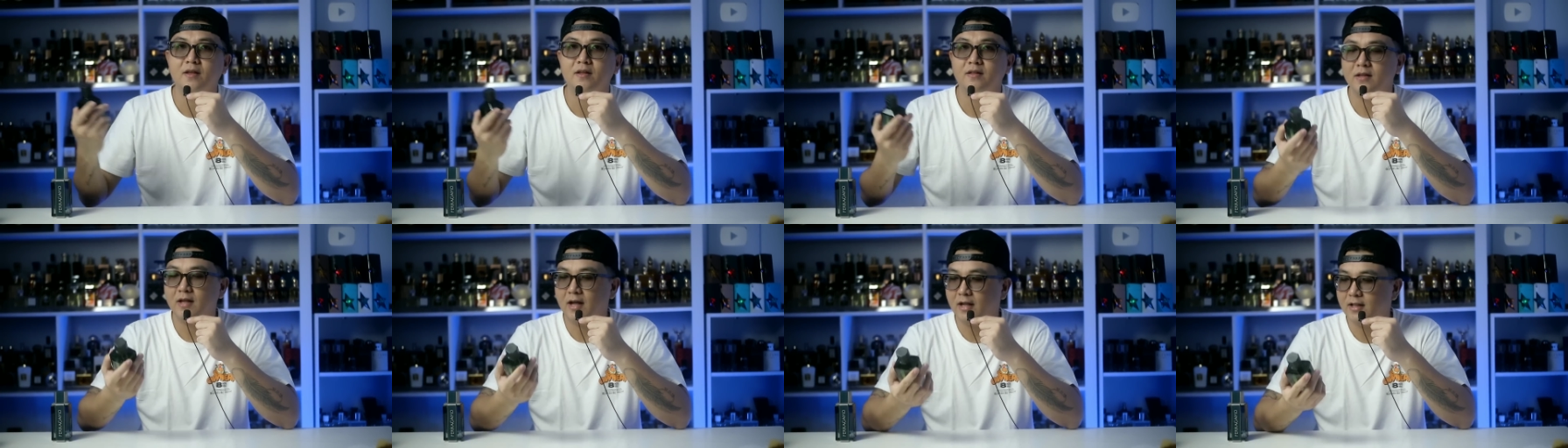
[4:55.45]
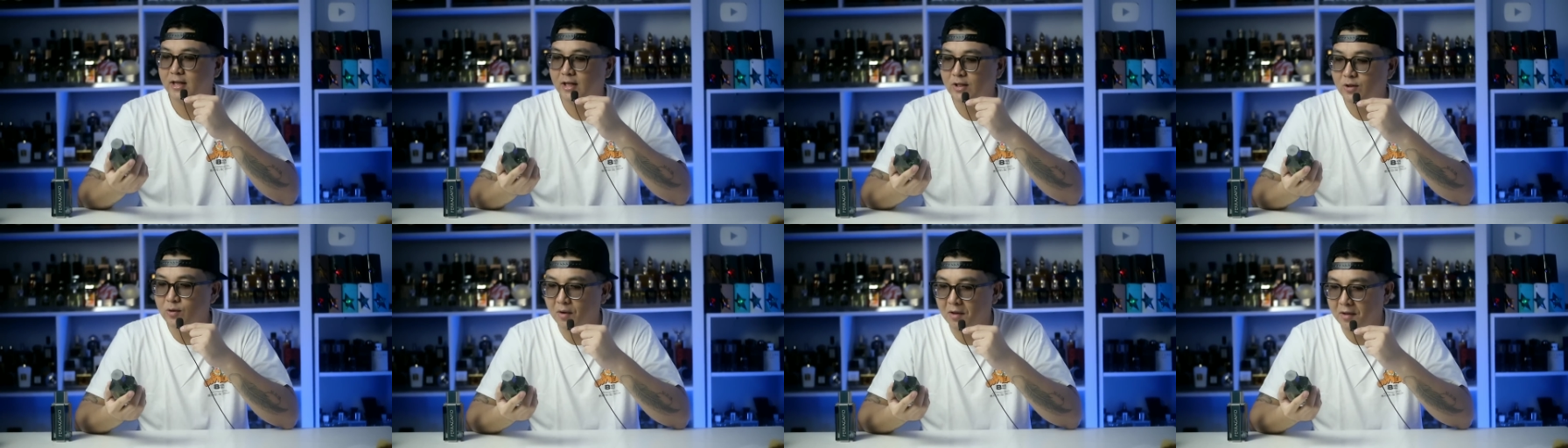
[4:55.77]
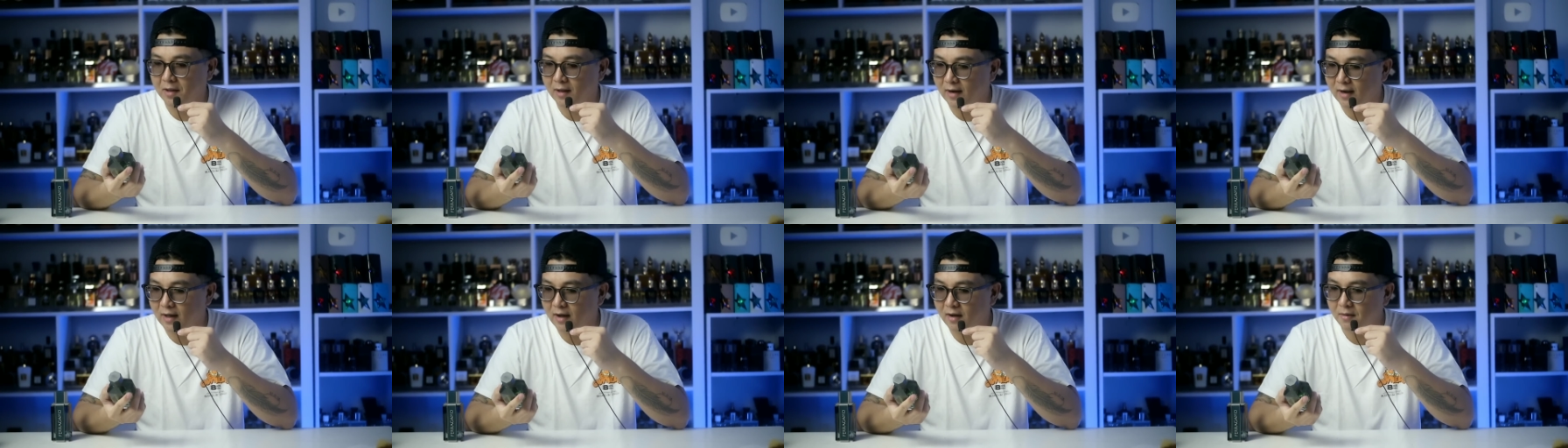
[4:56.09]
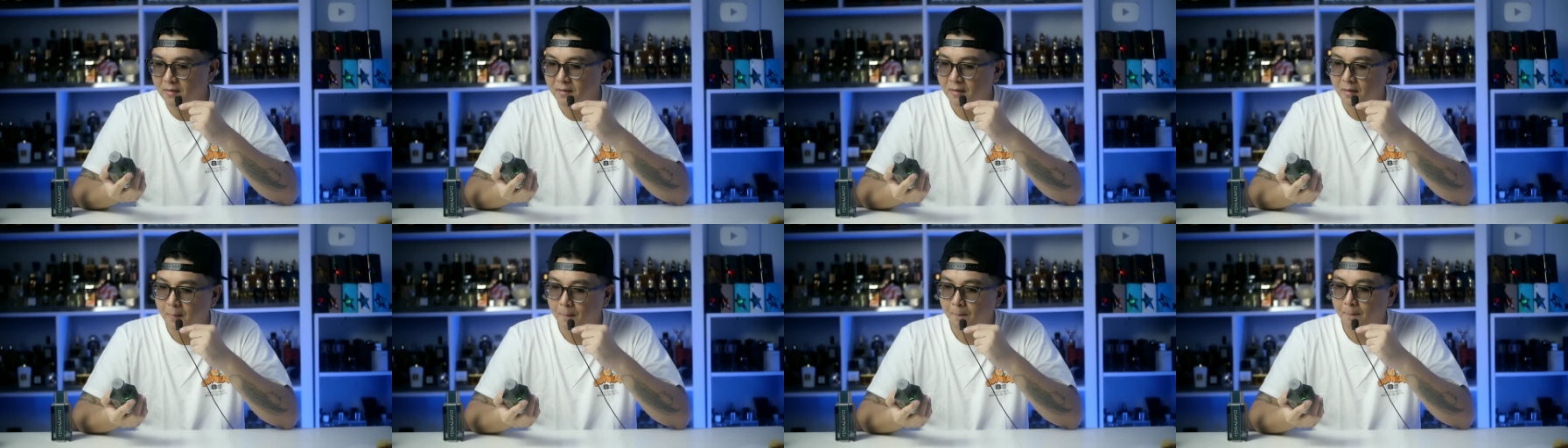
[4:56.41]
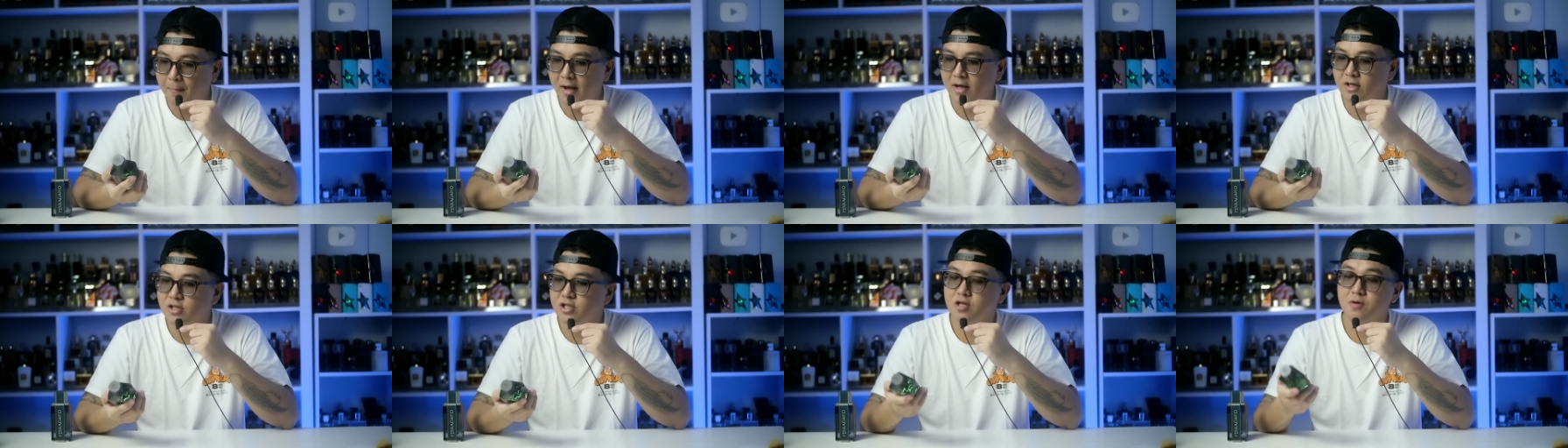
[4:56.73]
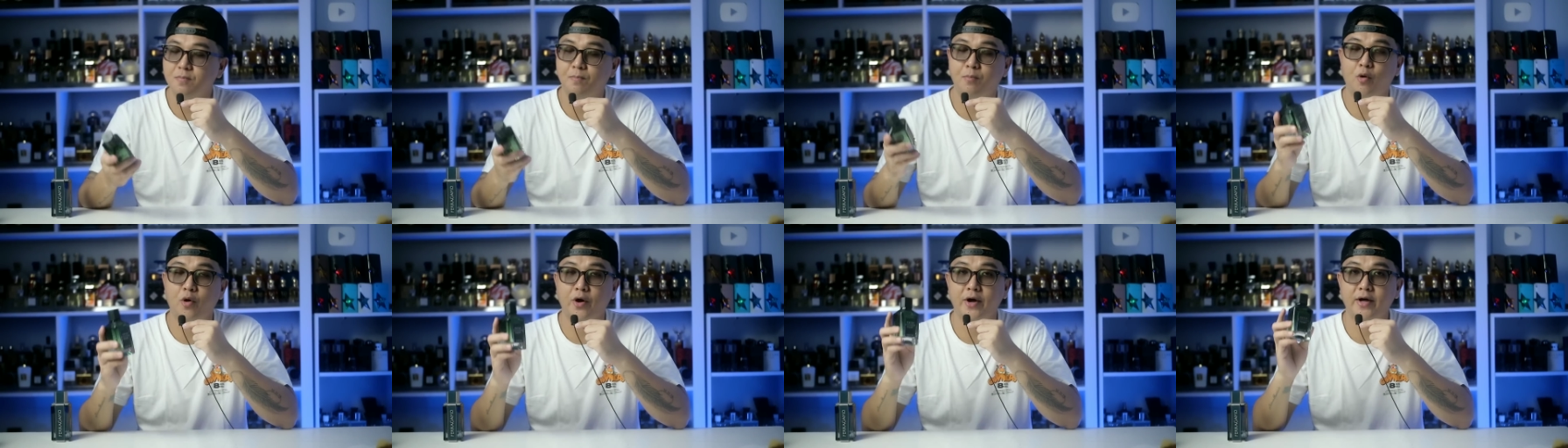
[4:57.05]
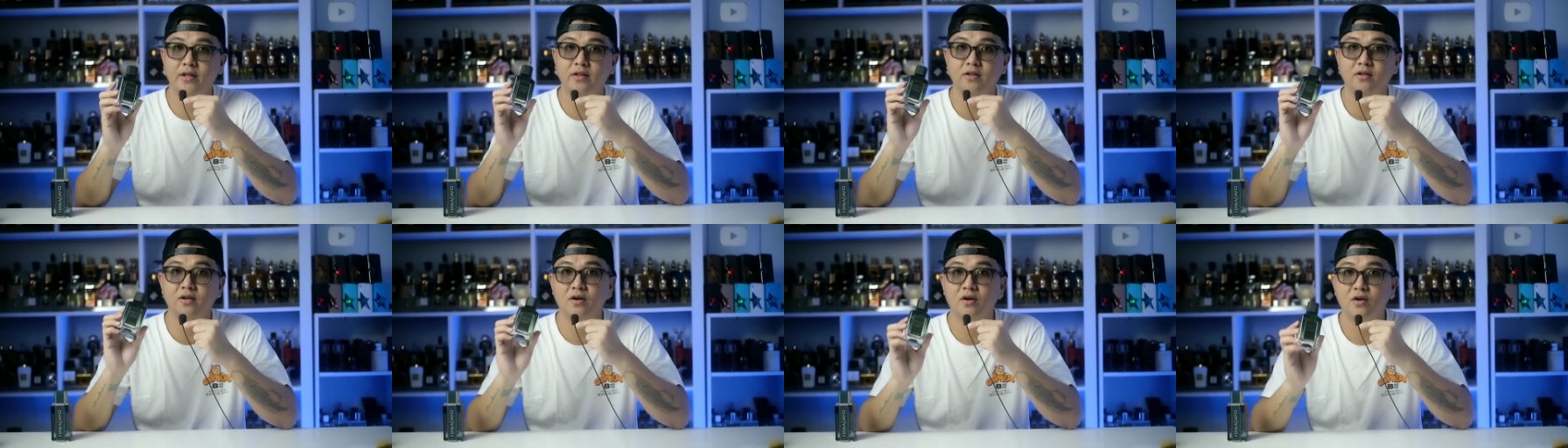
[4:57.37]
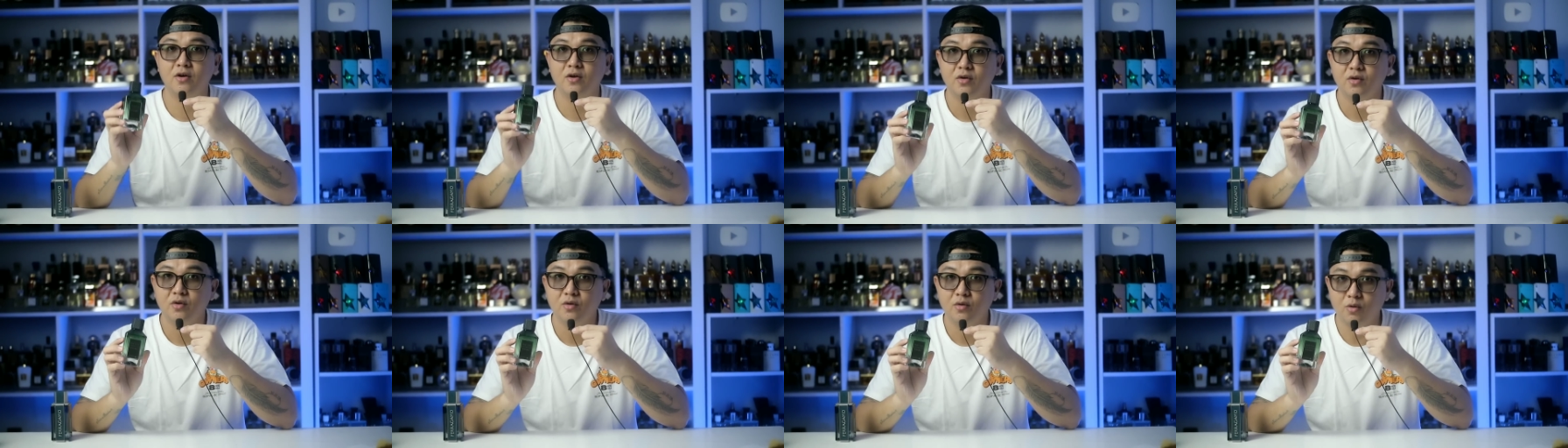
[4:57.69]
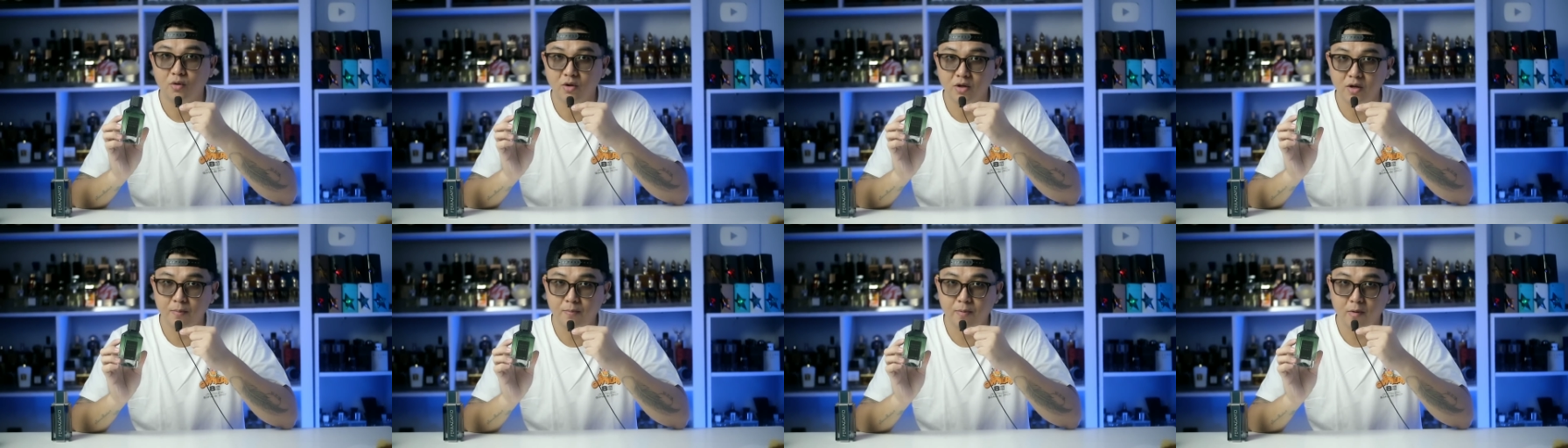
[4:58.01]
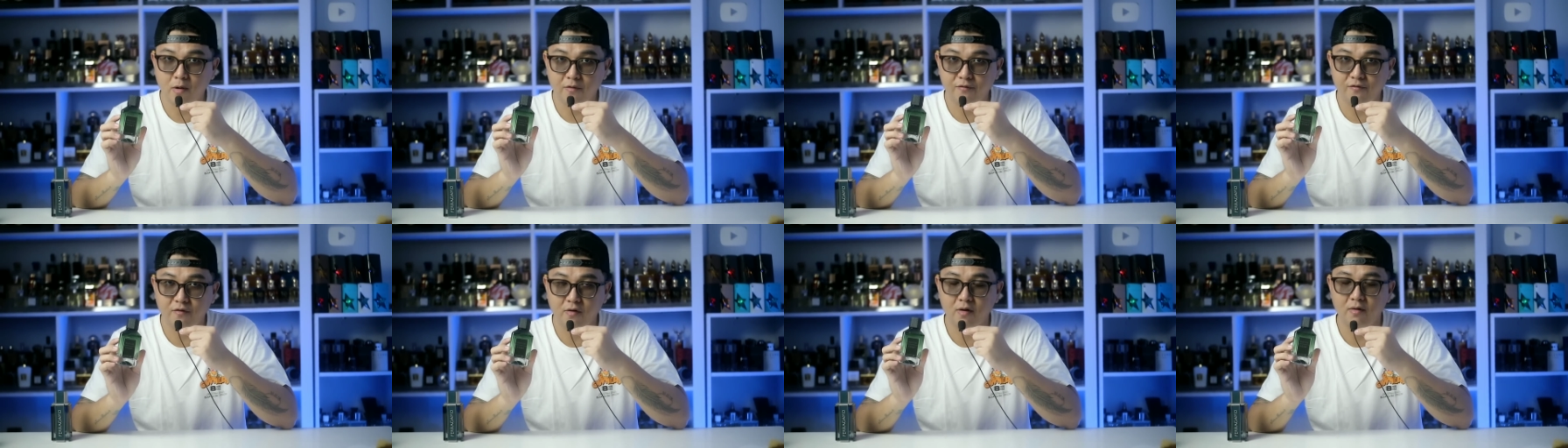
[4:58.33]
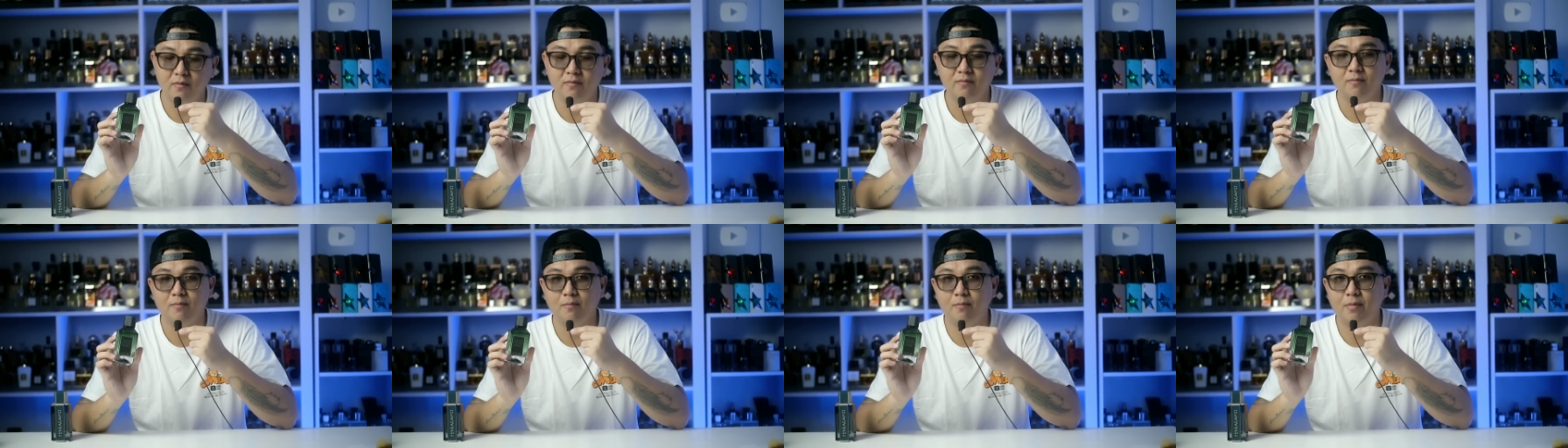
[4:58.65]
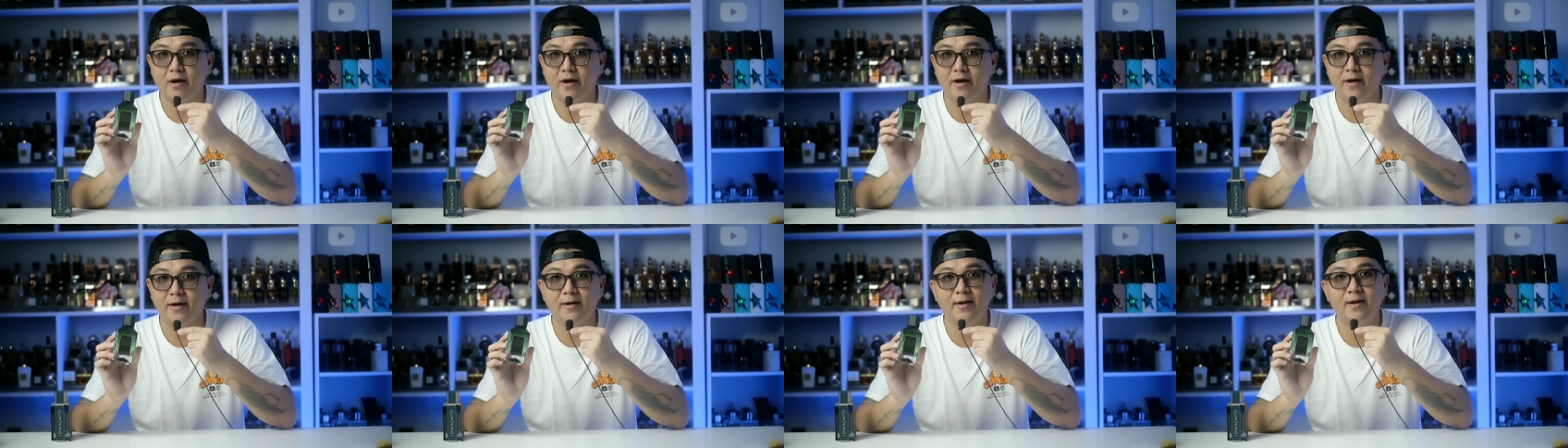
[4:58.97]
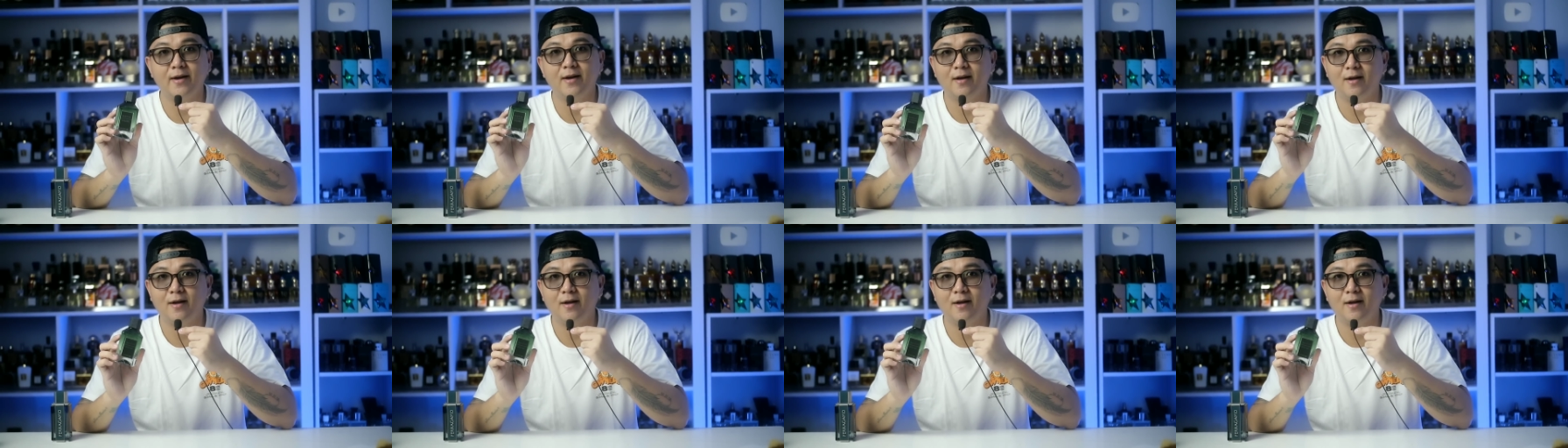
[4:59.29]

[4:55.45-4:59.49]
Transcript: Dan itu adalah match point Body Parfum by